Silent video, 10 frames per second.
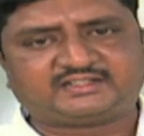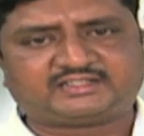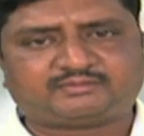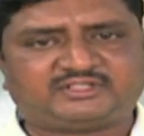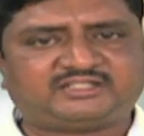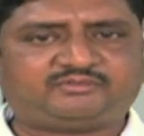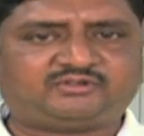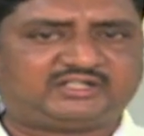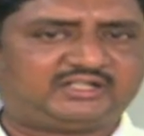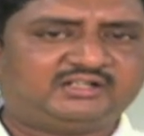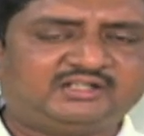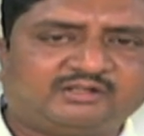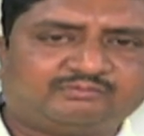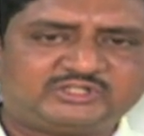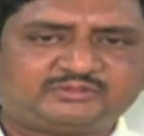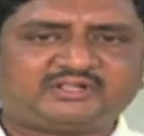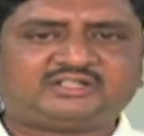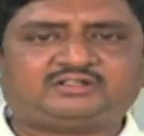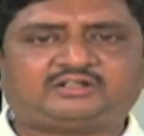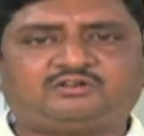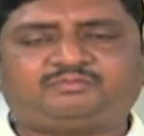చేశామని చెప్పి కూడా మున్సిపల్ టౌన్